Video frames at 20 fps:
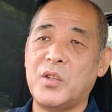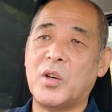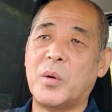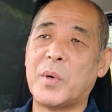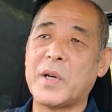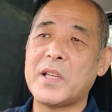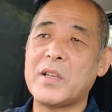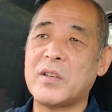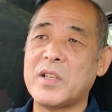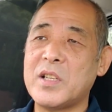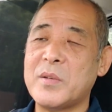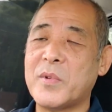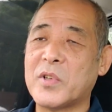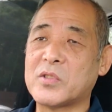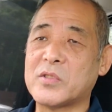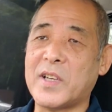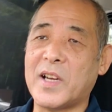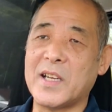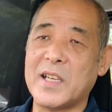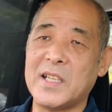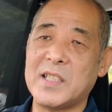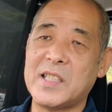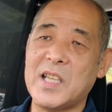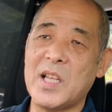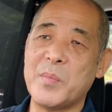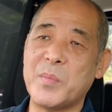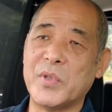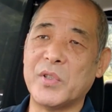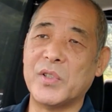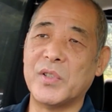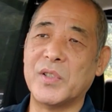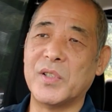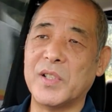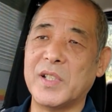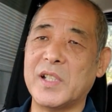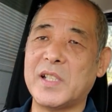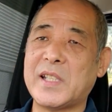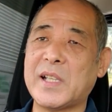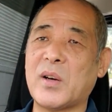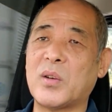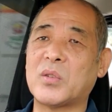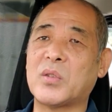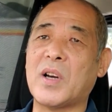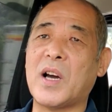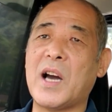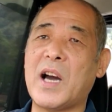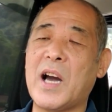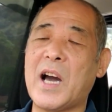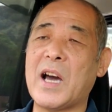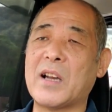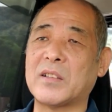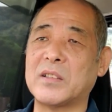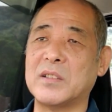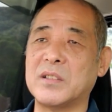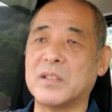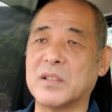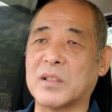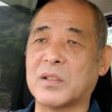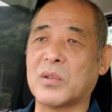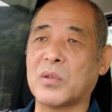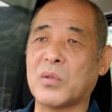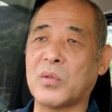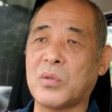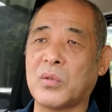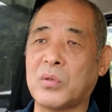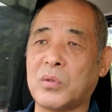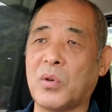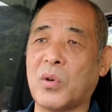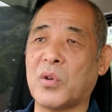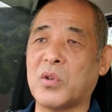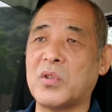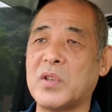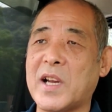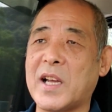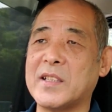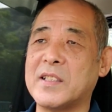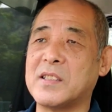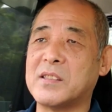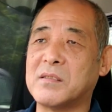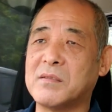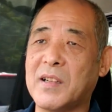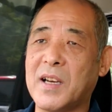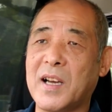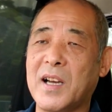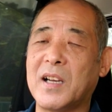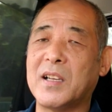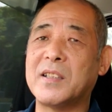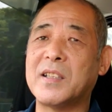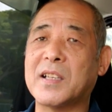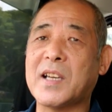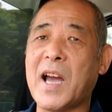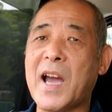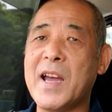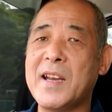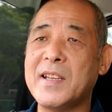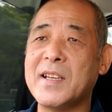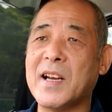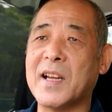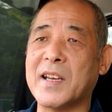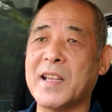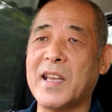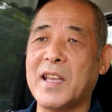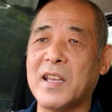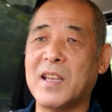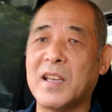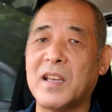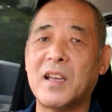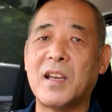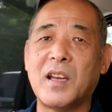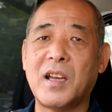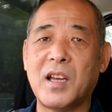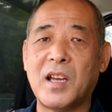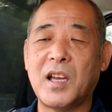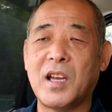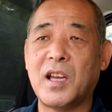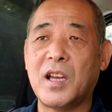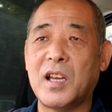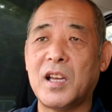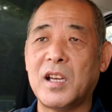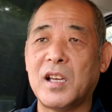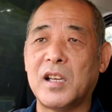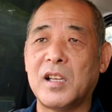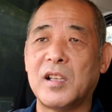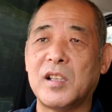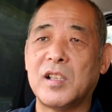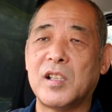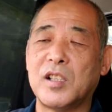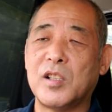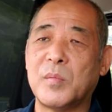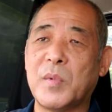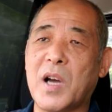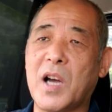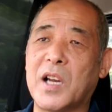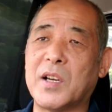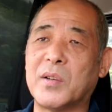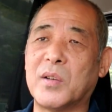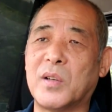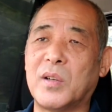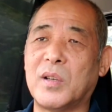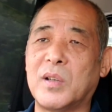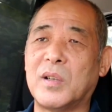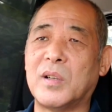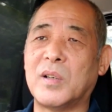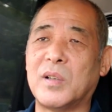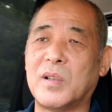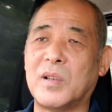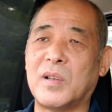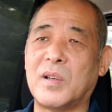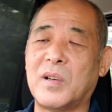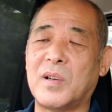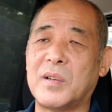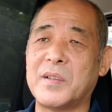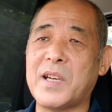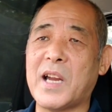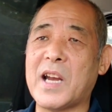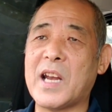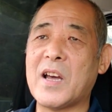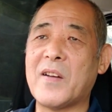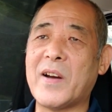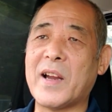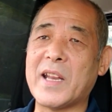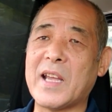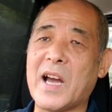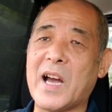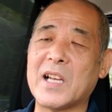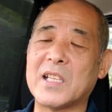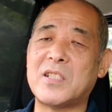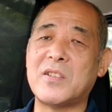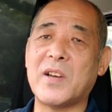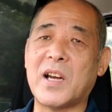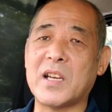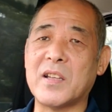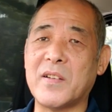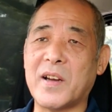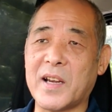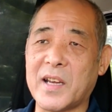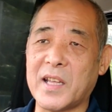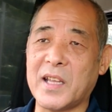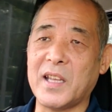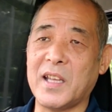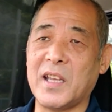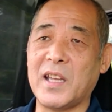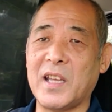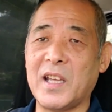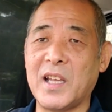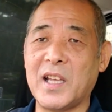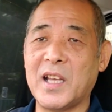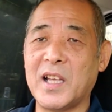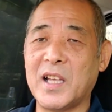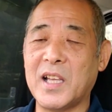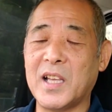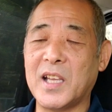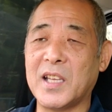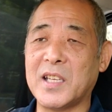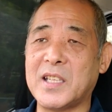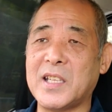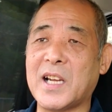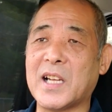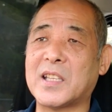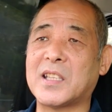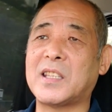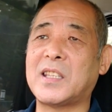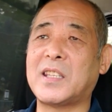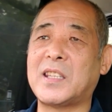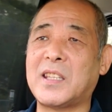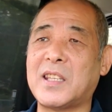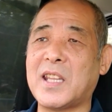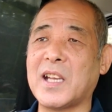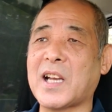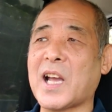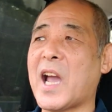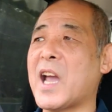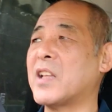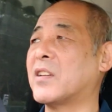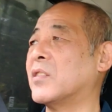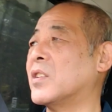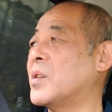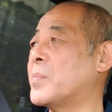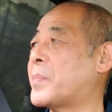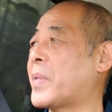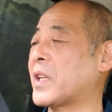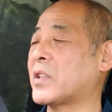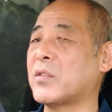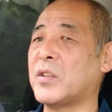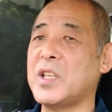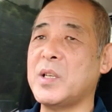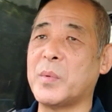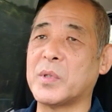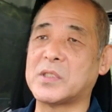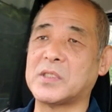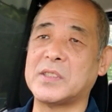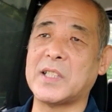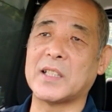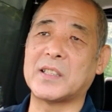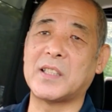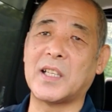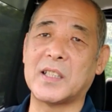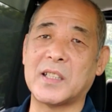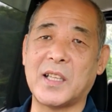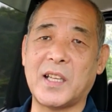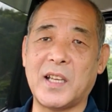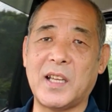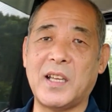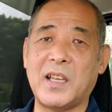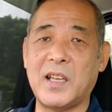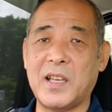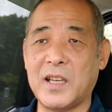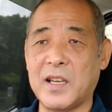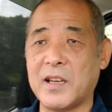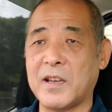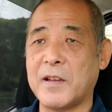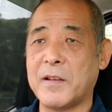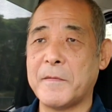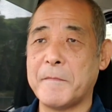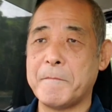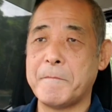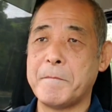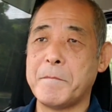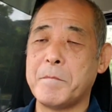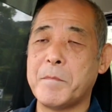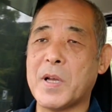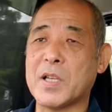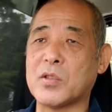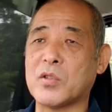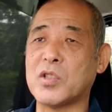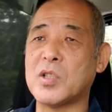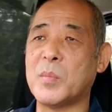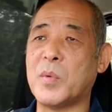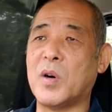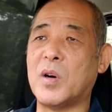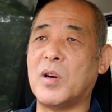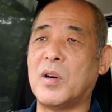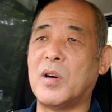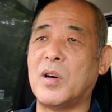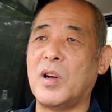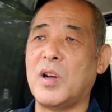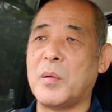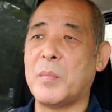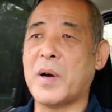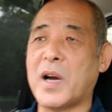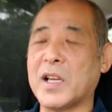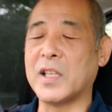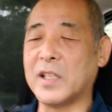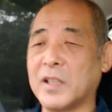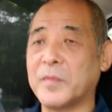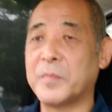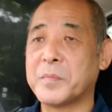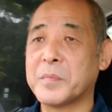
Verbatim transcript: 上りの荷物はね全部行ったことがあるところなんですわ。で、帰りがねまああのー、ななわりはちわりはね拾って帰る一般の荷物だったんでね、あそれでもまあ